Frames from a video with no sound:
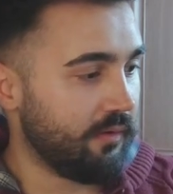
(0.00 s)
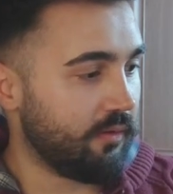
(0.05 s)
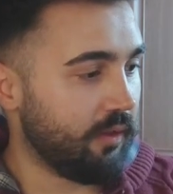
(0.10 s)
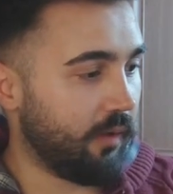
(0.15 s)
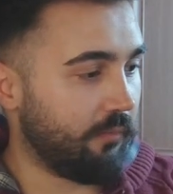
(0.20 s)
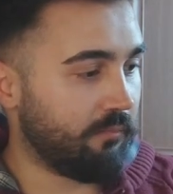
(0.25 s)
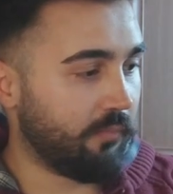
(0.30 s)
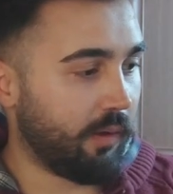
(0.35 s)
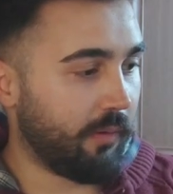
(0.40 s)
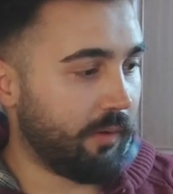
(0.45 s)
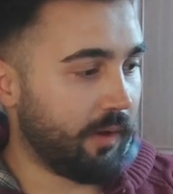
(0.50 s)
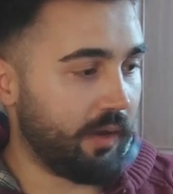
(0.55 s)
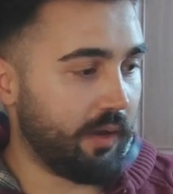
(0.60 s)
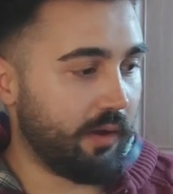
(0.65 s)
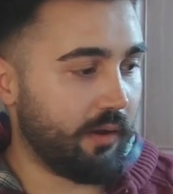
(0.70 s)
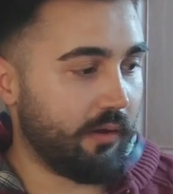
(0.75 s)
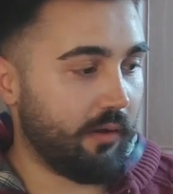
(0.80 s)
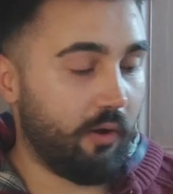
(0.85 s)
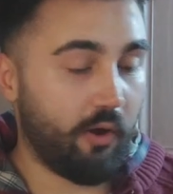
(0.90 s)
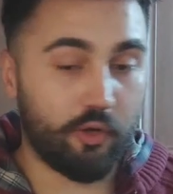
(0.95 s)
Lan baba
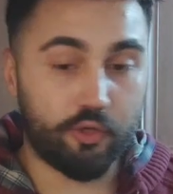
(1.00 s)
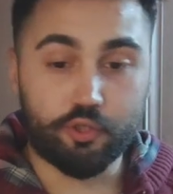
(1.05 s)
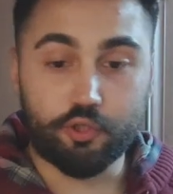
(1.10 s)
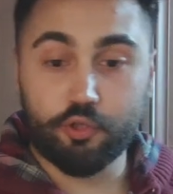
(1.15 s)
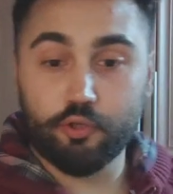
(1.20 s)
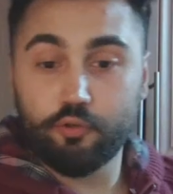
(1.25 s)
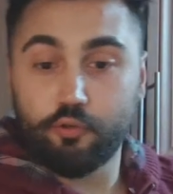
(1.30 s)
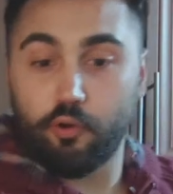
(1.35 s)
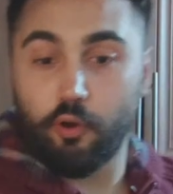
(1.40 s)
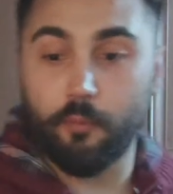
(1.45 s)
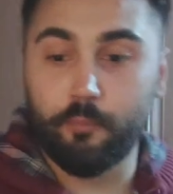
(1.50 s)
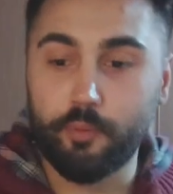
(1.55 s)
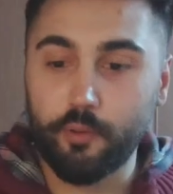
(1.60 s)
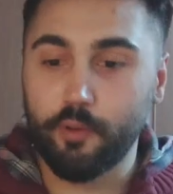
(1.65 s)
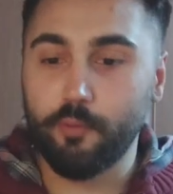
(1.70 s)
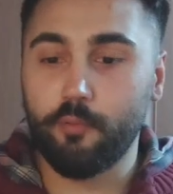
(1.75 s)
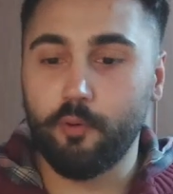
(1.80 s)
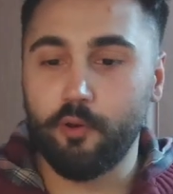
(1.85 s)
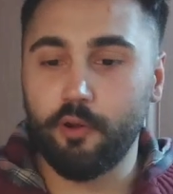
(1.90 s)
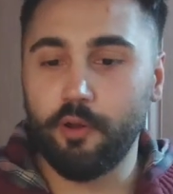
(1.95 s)
ya açtık
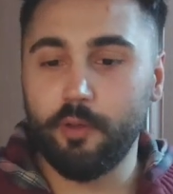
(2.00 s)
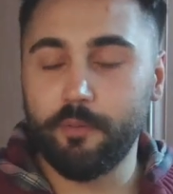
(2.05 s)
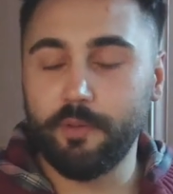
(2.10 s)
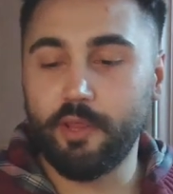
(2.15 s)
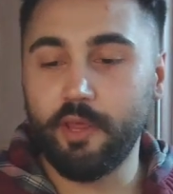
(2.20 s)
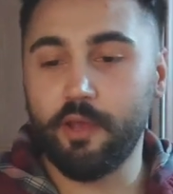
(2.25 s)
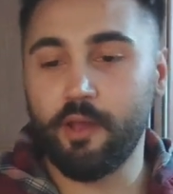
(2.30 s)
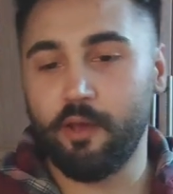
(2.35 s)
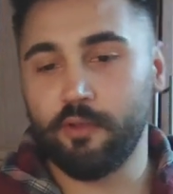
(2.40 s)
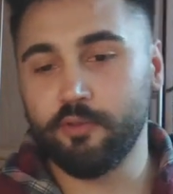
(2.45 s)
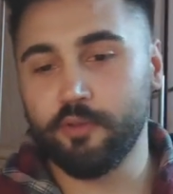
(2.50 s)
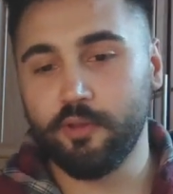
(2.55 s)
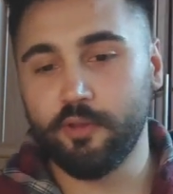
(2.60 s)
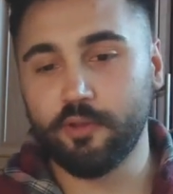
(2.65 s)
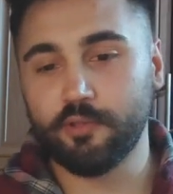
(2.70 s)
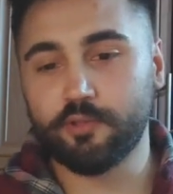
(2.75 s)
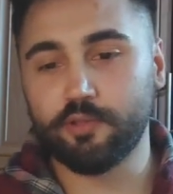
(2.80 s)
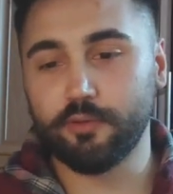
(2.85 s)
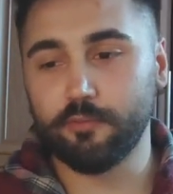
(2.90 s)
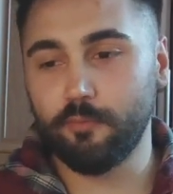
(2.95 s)
kapıyı böyle bir de yandan
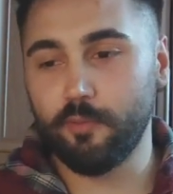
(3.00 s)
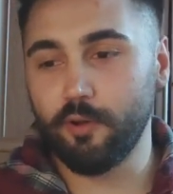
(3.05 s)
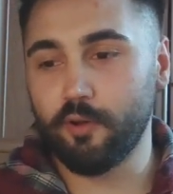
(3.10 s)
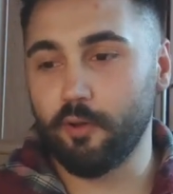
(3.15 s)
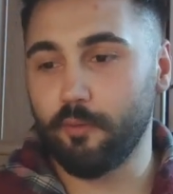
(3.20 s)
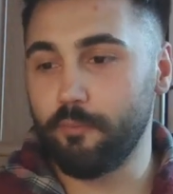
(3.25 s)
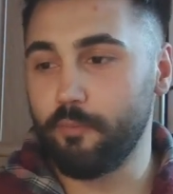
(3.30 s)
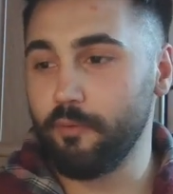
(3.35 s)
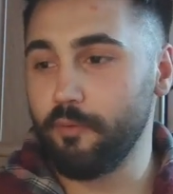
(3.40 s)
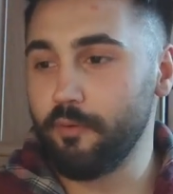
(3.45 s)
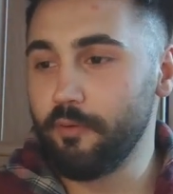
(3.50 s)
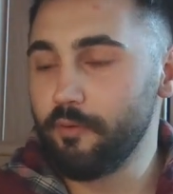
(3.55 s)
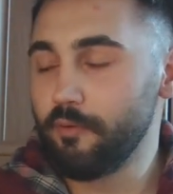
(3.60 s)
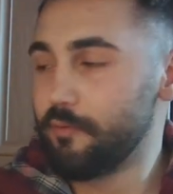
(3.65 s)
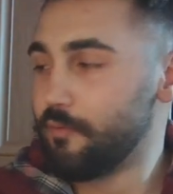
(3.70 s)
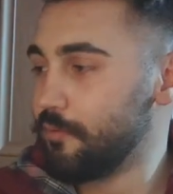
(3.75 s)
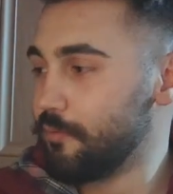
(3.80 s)
açılma kapı.